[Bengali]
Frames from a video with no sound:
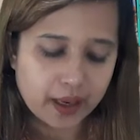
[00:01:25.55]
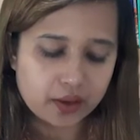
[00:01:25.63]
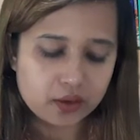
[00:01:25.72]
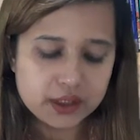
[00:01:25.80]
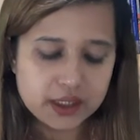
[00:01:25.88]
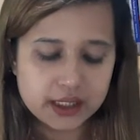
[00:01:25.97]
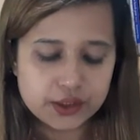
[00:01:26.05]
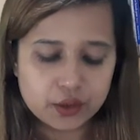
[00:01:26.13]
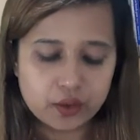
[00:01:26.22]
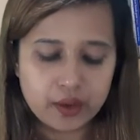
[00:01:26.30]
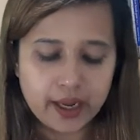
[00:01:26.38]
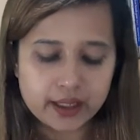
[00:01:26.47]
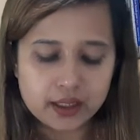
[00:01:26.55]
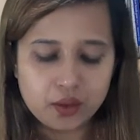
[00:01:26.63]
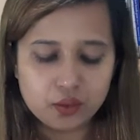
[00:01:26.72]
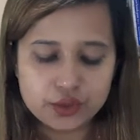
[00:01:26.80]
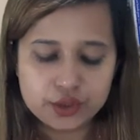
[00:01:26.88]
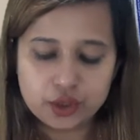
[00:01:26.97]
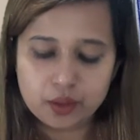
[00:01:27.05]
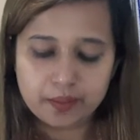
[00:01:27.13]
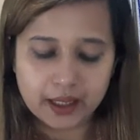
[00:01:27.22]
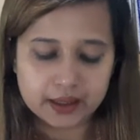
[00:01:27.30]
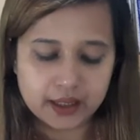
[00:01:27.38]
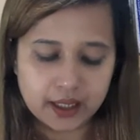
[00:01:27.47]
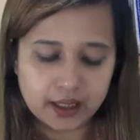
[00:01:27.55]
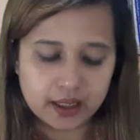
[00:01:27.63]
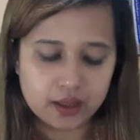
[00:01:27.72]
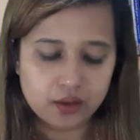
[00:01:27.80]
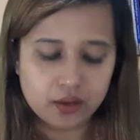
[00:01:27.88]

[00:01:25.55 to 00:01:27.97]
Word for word: বাকর সেজন্য একটা উৎসব বাঁধিয়া গেল